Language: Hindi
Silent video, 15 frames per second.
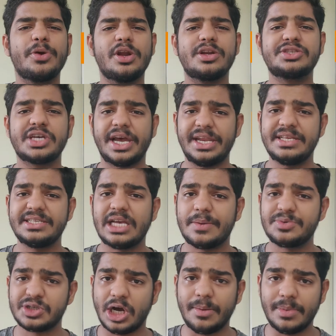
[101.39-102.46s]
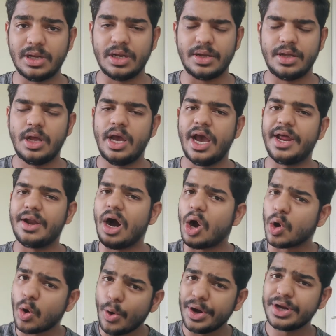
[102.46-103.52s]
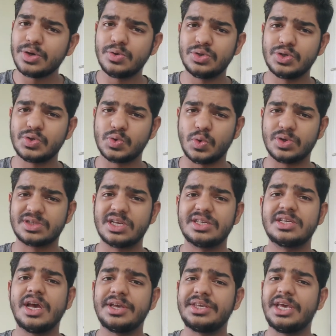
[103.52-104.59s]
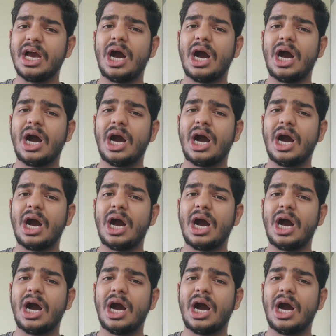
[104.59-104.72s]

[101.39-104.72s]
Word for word: पॉपुलर चाइनीज़ ऐप शामिल है एंड अकॉर्डिंग टू द सोर्सेज